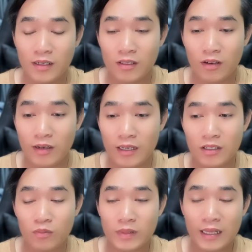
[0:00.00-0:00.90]
cho nên
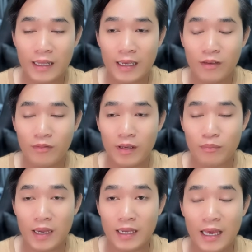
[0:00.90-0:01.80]
chúng ta thấy cái việc
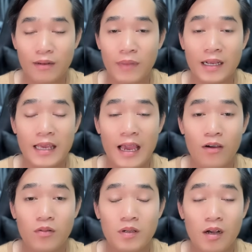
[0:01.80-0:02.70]
mà cạch mặt
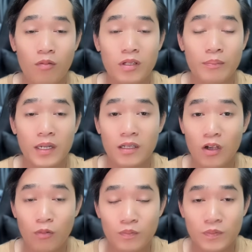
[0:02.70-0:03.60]
nhau rồi không chụp hình
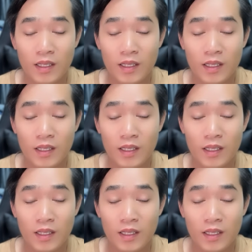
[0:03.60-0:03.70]
chung